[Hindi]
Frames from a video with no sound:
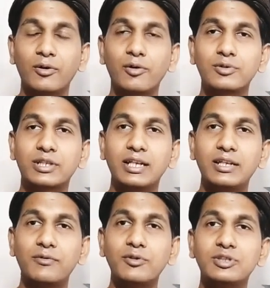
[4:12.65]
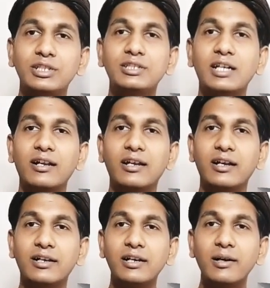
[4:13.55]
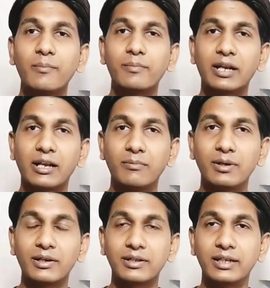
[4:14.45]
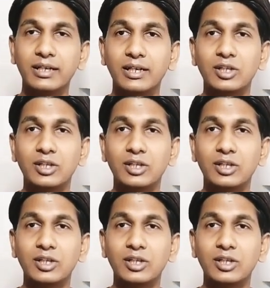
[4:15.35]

और उसके लिए वो जी जान लगाना प्रारंभ कर दे